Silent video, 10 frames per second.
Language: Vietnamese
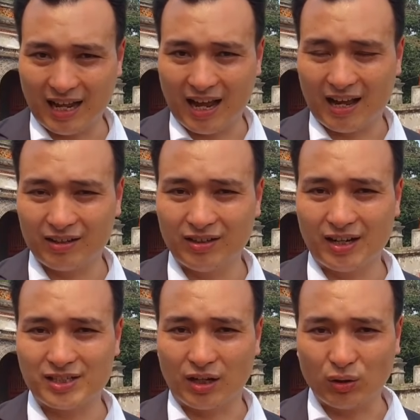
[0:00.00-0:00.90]
là
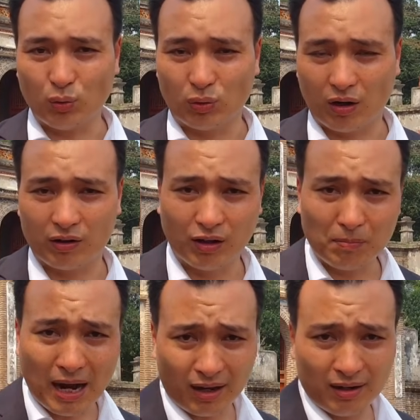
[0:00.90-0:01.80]
người chấn thủ ở
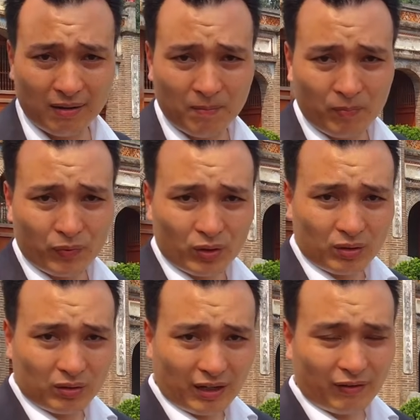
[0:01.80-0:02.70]
hướng bắc
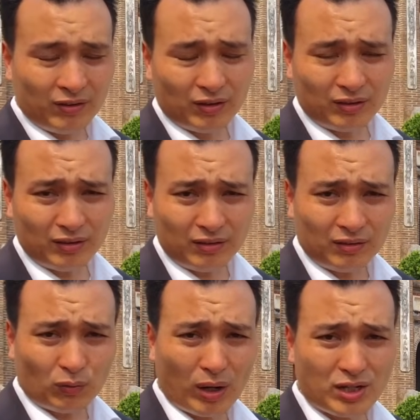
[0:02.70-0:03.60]
cái hướng
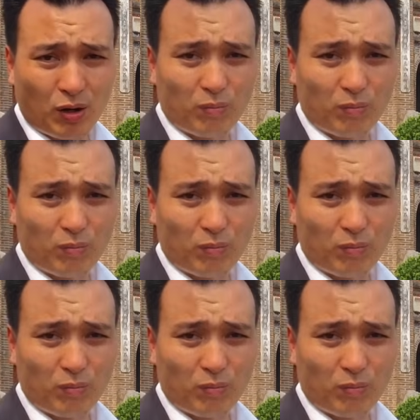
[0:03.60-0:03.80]
quan